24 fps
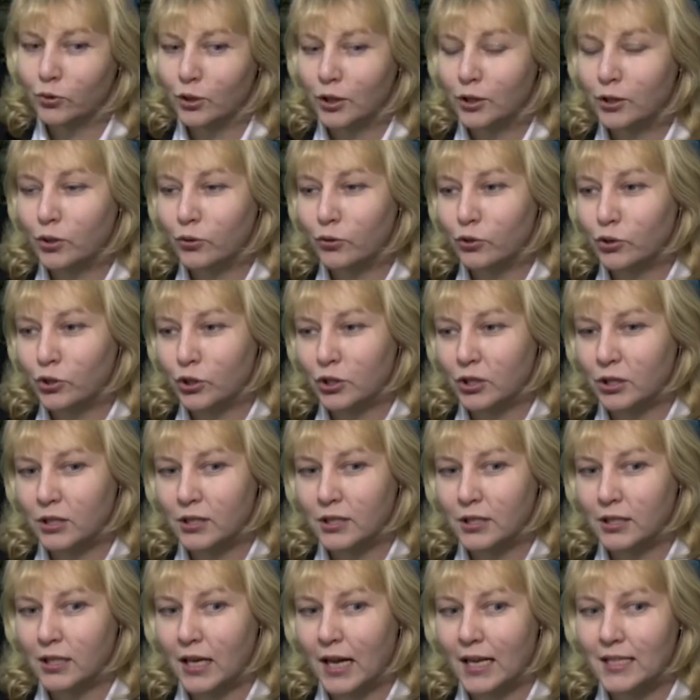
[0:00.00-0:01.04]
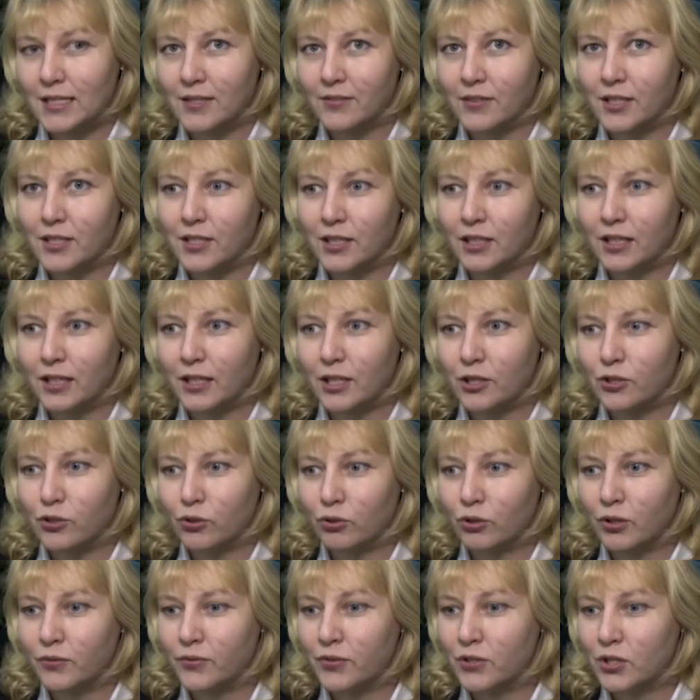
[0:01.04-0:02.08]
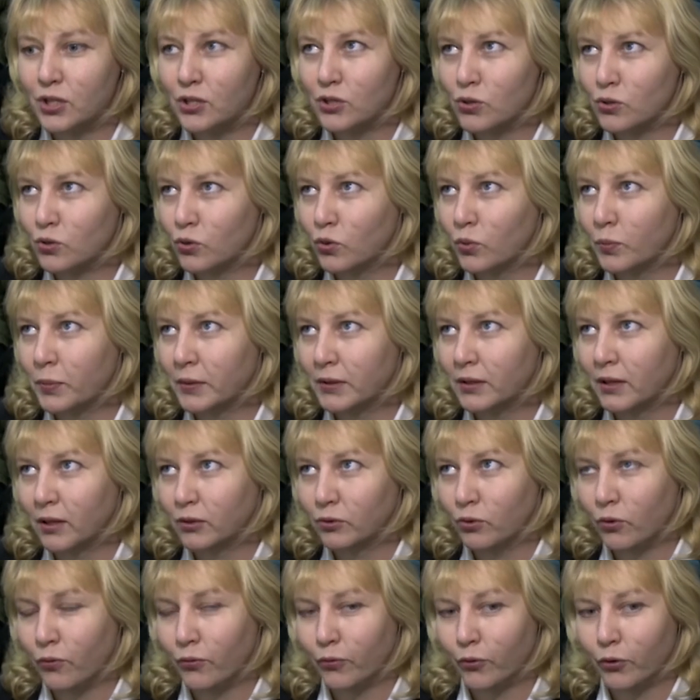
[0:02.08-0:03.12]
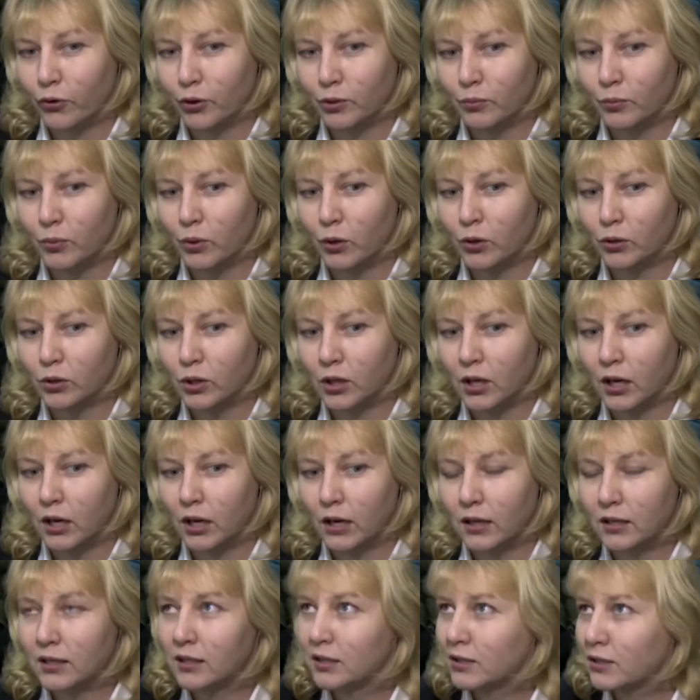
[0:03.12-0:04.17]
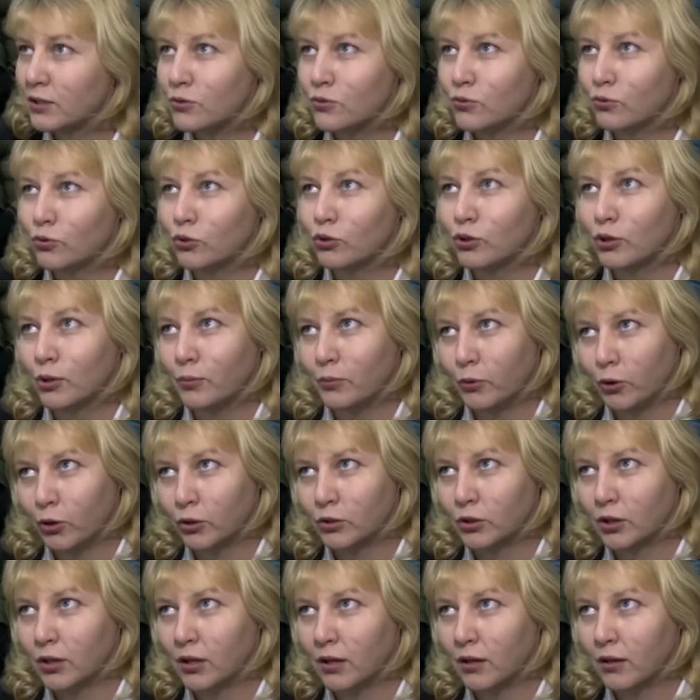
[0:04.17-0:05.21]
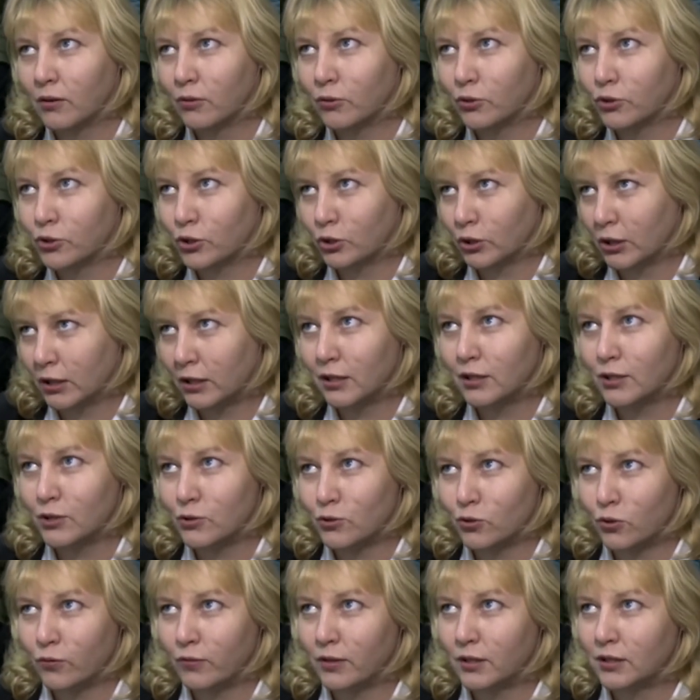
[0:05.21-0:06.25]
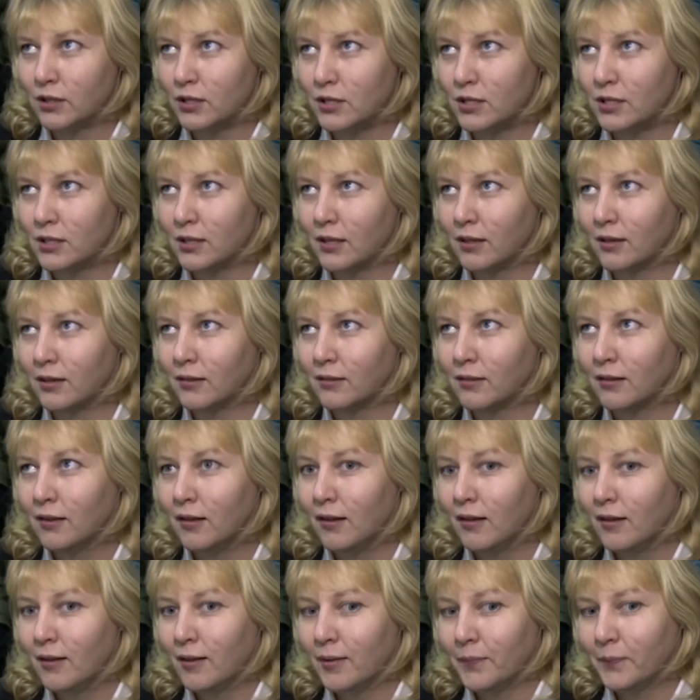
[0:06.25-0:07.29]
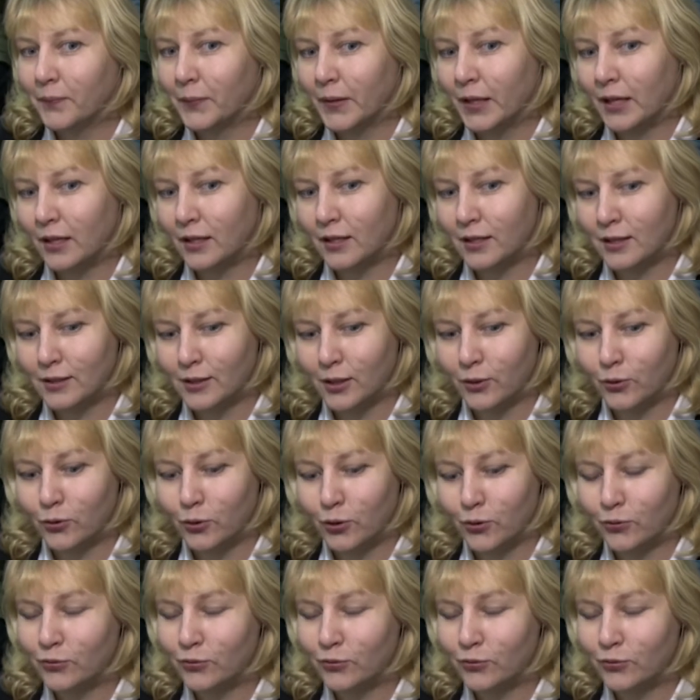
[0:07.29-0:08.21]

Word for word: это очень сказывается хорошо на физическую подготовку ребенка, Организуют ребенка, очень организованный стал и такой